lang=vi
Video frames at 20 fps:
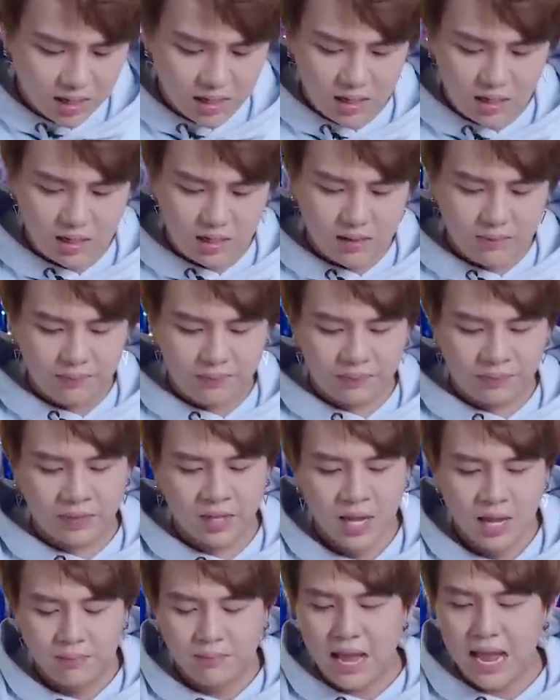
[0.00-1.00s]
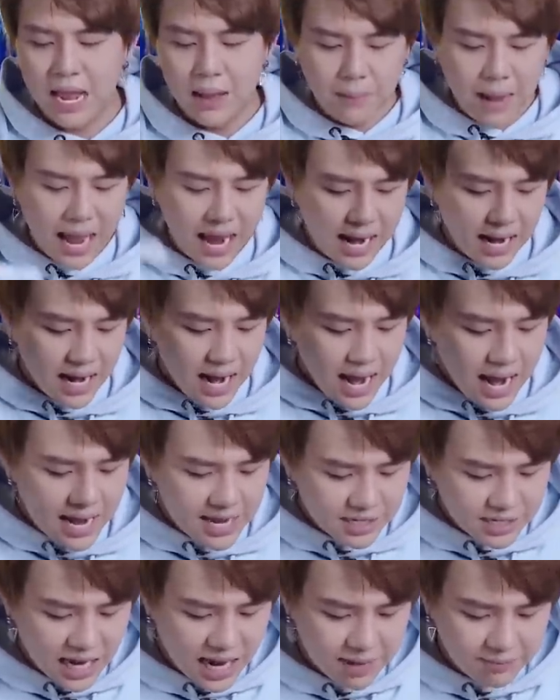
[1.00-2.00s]
Um, bay
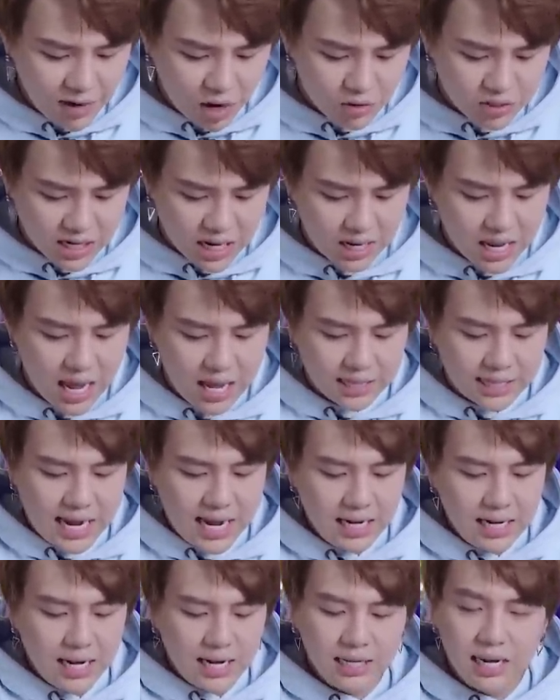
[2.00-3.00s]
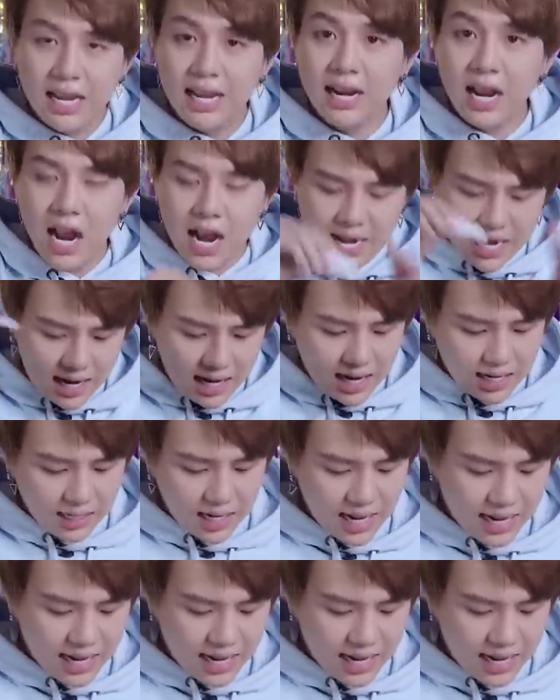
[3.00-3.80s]
lên trên bầu trời thiên linh linh ơi địa linh